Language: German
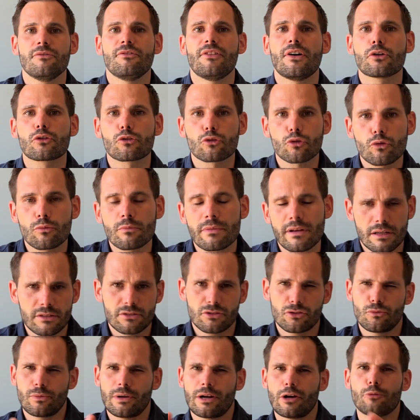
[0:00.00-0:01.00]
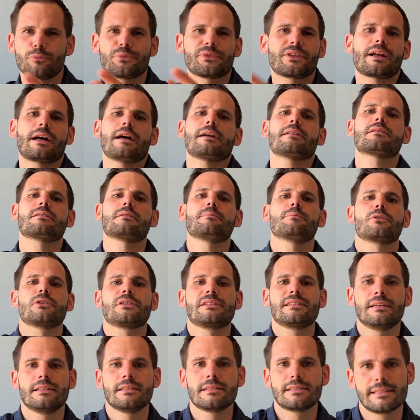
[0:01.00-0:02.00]
warum es überhaupt
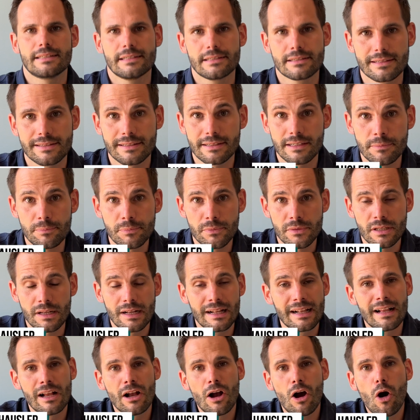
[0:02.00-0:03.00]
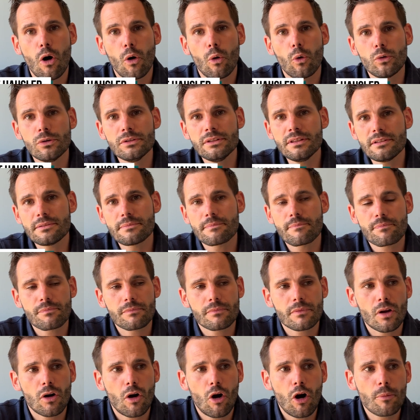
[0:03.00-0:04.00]
13% Zinsen gibt und
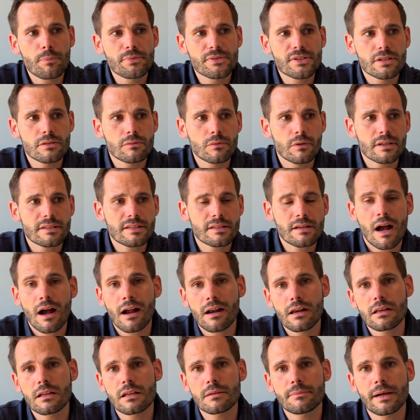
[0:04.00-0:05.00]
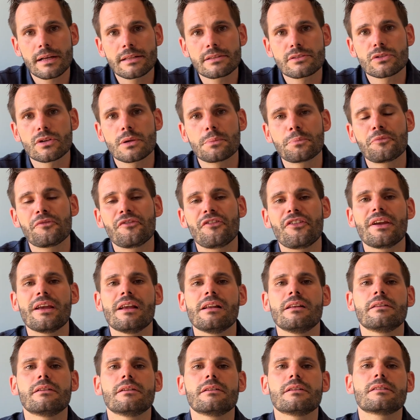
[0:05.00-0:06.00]
ob sowas allgemein zu
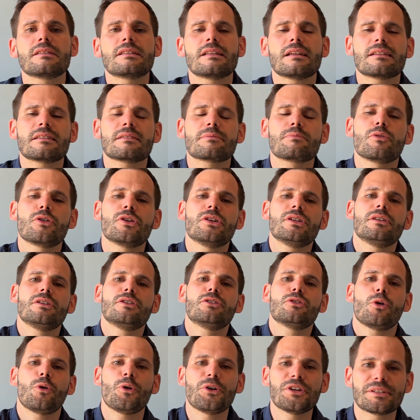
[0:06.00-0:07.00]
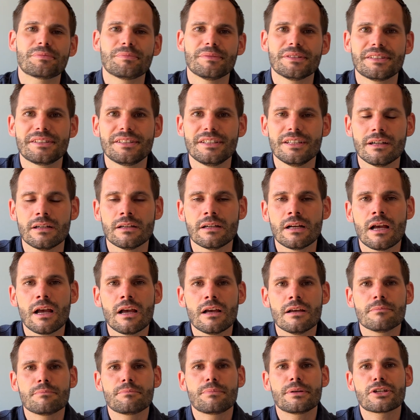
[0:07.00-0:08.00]
empfehlen ist, das möchte ich heute mit dir
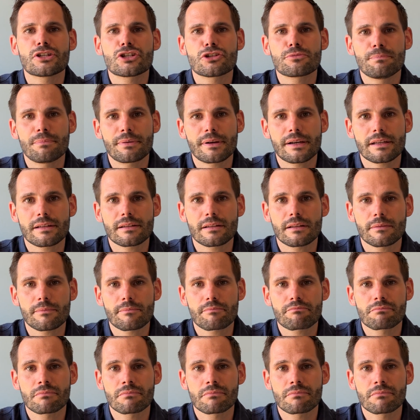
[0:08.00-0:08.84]
besprechen.